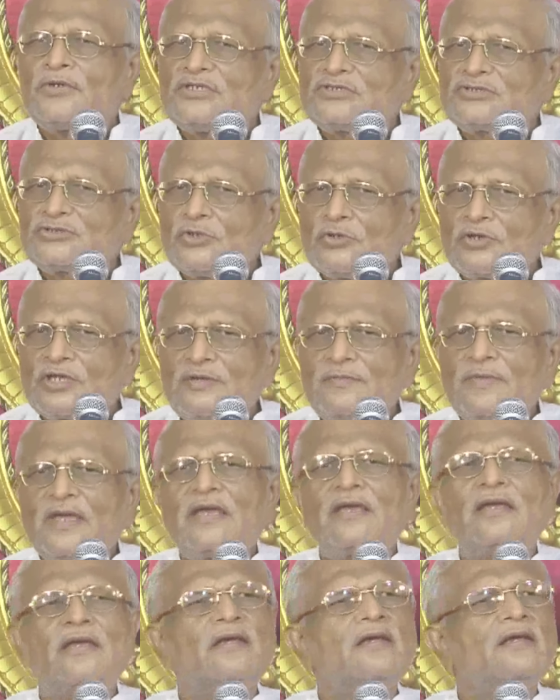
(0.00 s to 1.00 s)
पुलिस चौकी
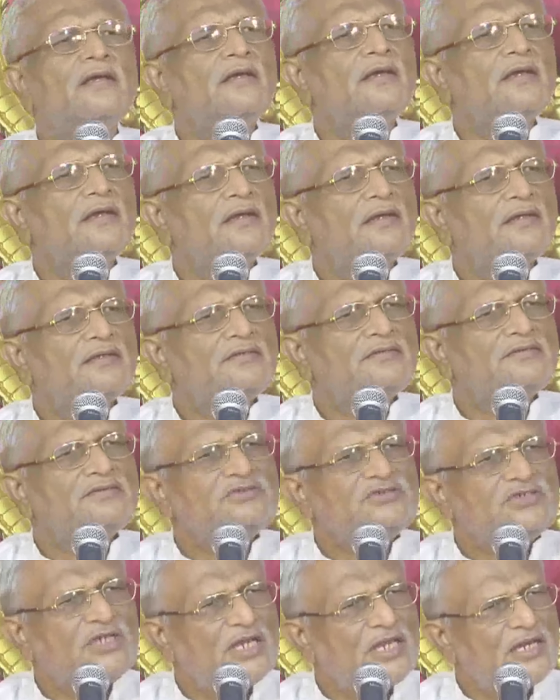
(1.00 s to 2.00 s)
में
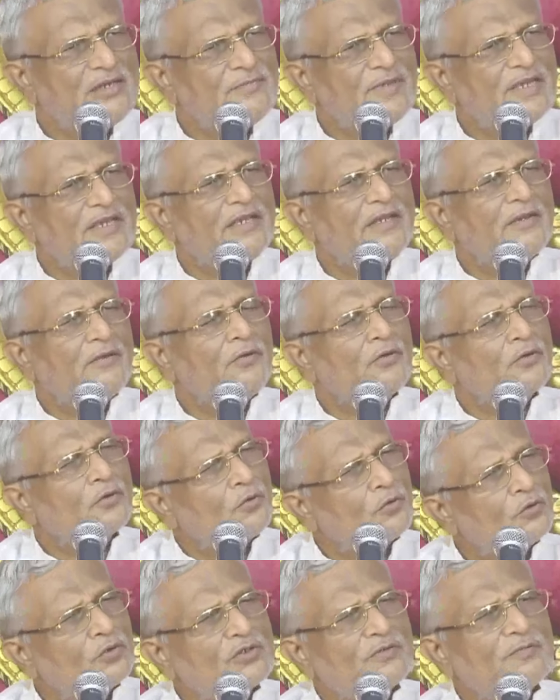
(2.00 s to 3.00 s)
जेल में और
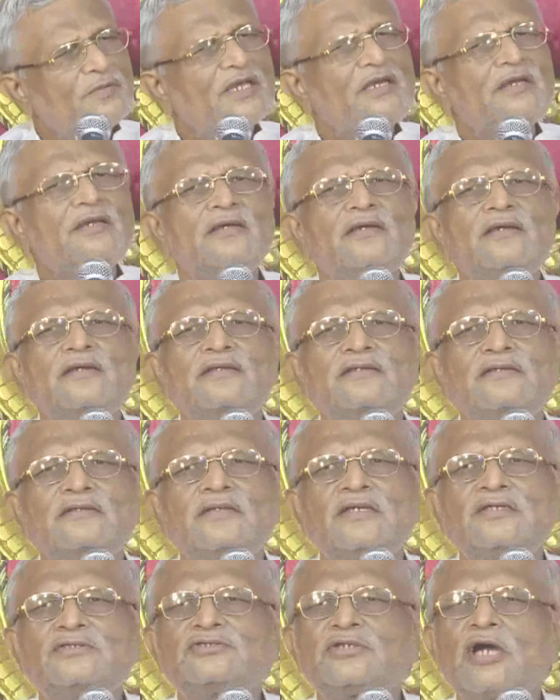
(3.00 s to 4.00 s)
कोर्ट में
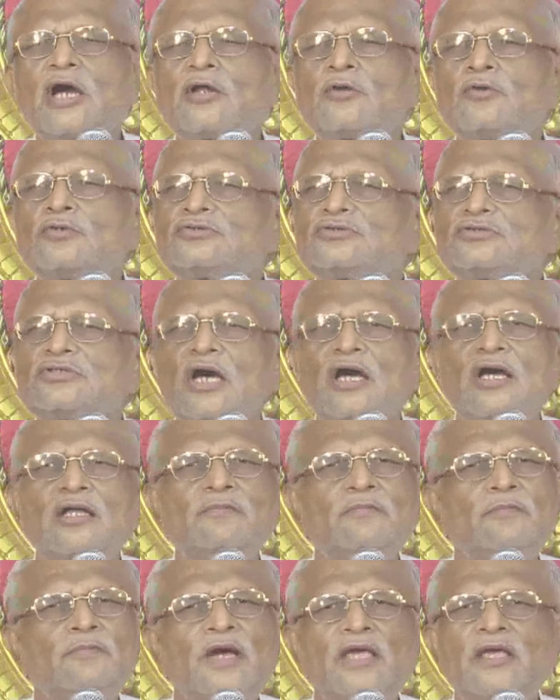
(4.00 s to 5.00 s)
ये चारों
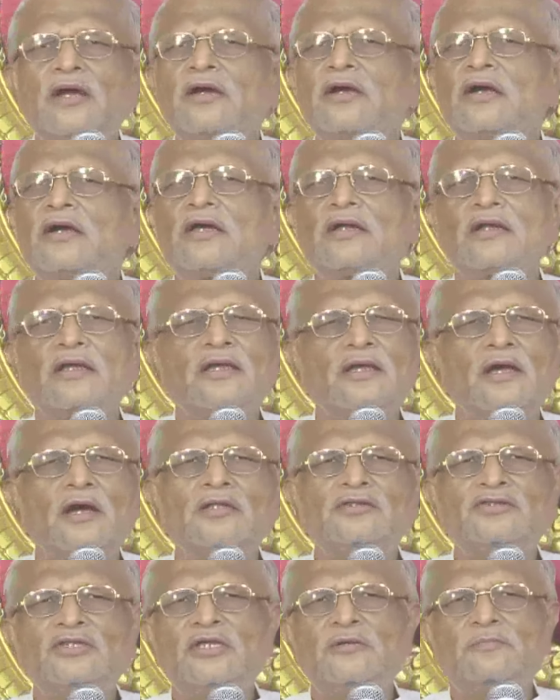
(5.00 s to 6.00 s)
स्थान भयंकर है
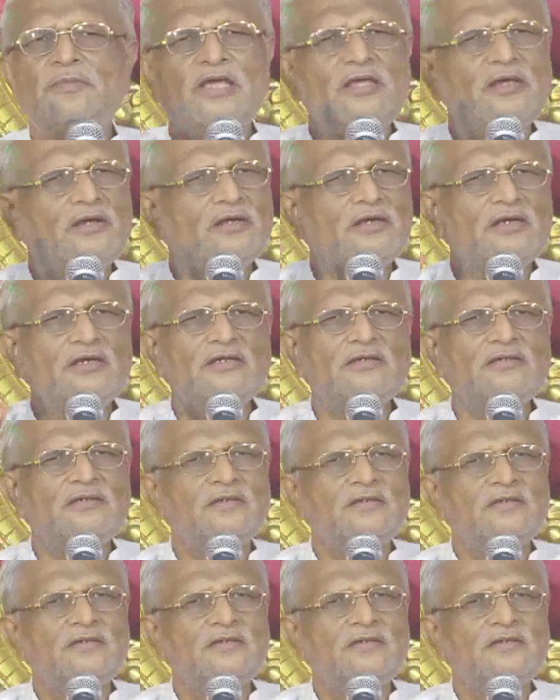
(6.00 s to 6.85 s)
अति भयंकर